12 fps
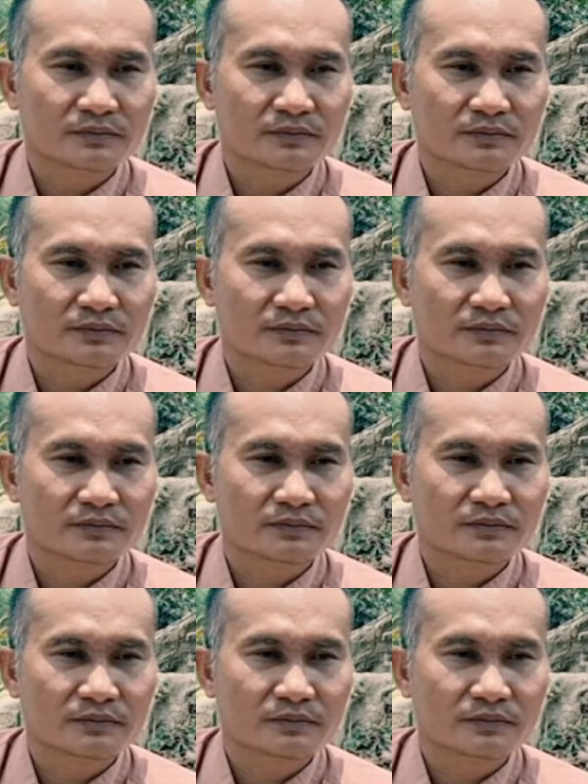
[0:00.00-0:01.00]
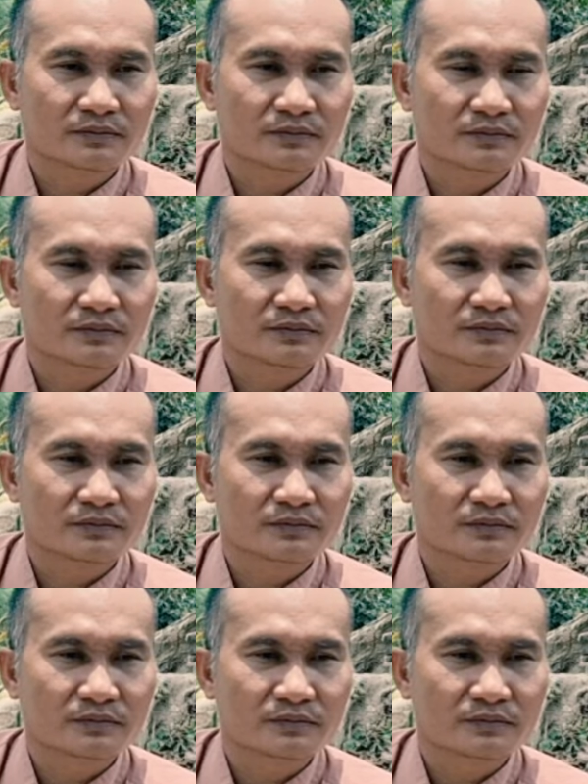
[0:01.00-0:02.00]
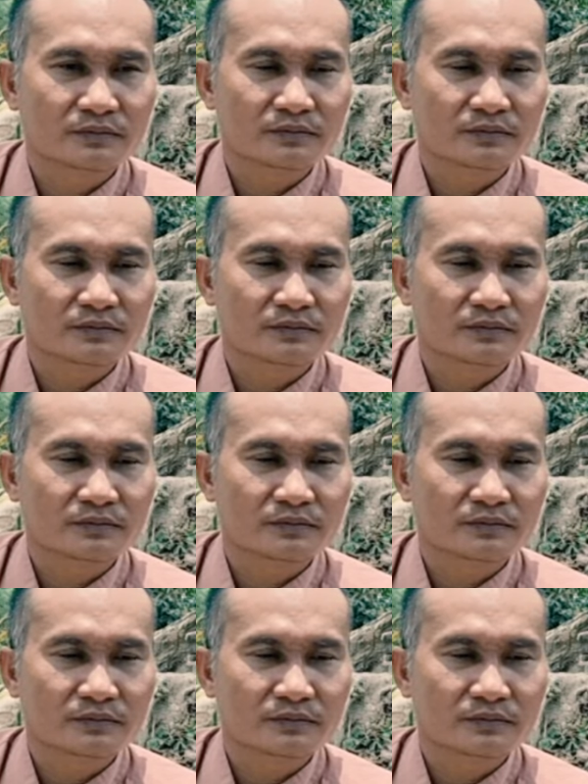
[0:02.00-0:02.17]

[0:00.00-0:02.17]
bốn nghịch tứ hình xung là hết rồi